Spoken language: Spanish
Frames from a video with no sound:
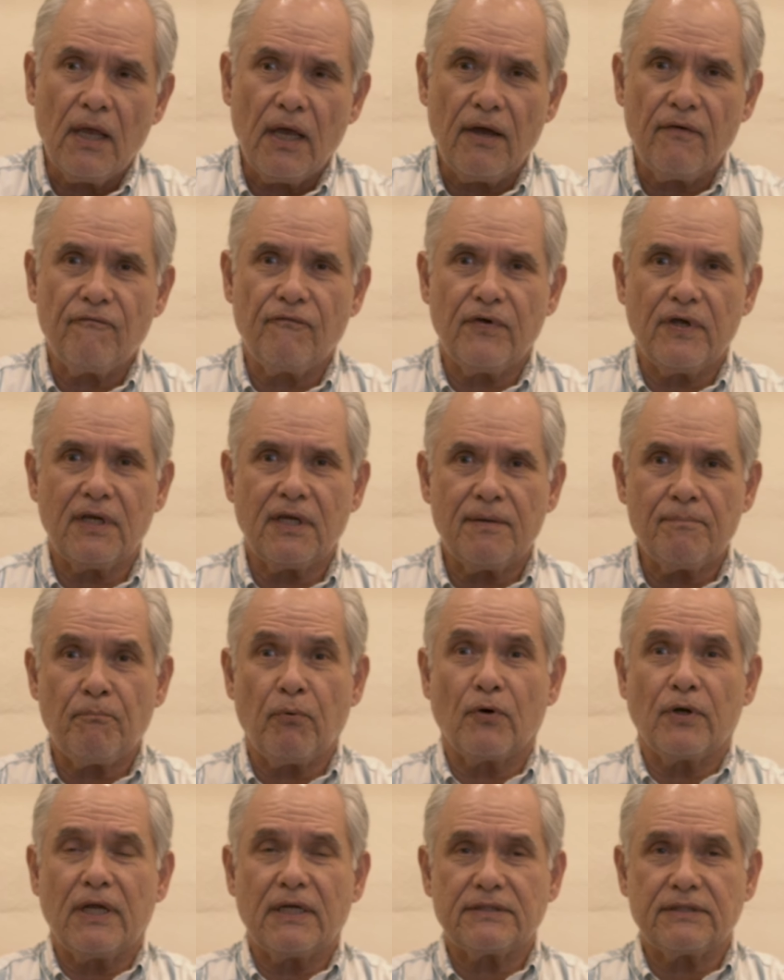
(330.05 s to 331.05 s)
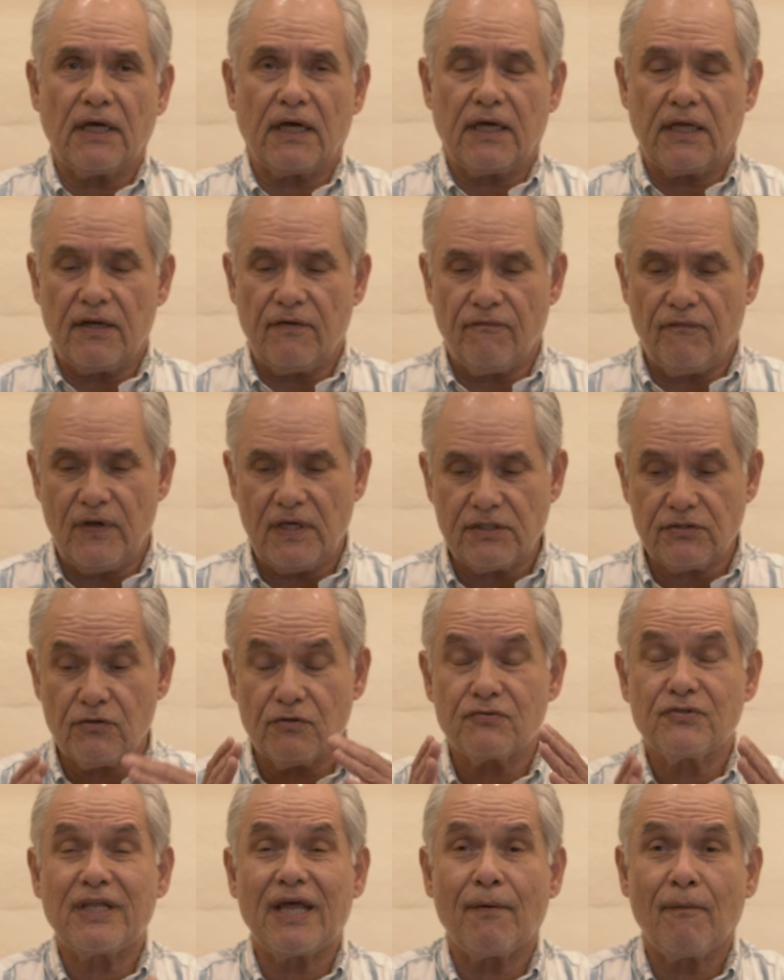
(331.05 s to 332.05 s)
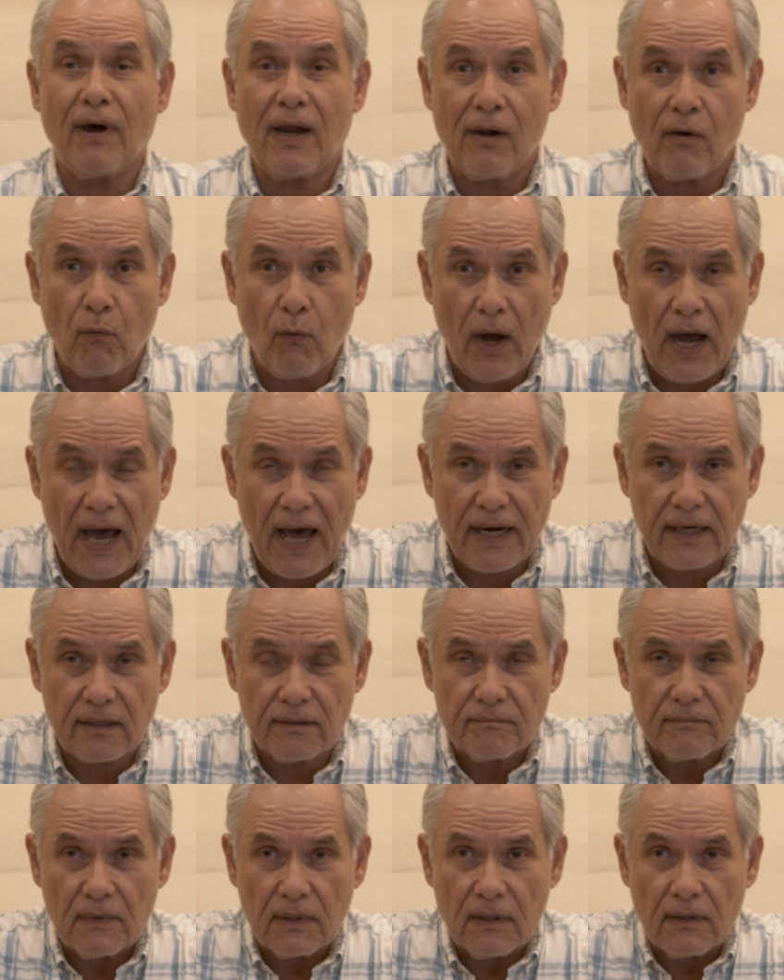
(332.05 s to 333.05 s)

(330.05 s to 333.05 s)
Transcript: en fin, imponer sacrificios, devaluar,